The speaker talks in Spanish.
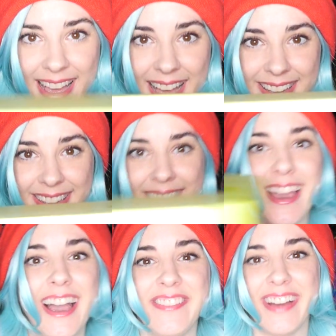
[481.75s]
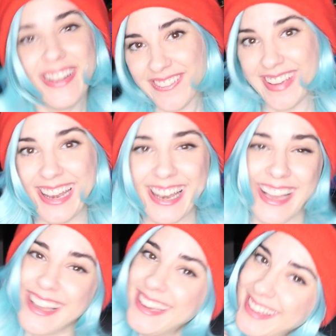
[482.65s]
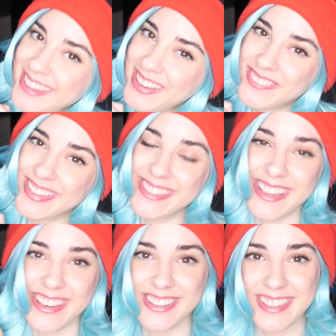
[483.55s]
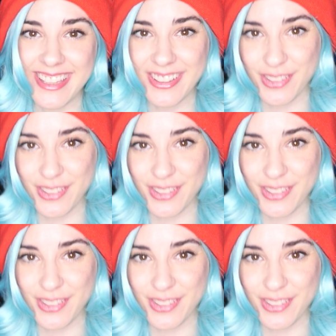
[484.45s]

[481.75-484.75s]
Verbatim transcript: aquí abajo en la caja de comentarios,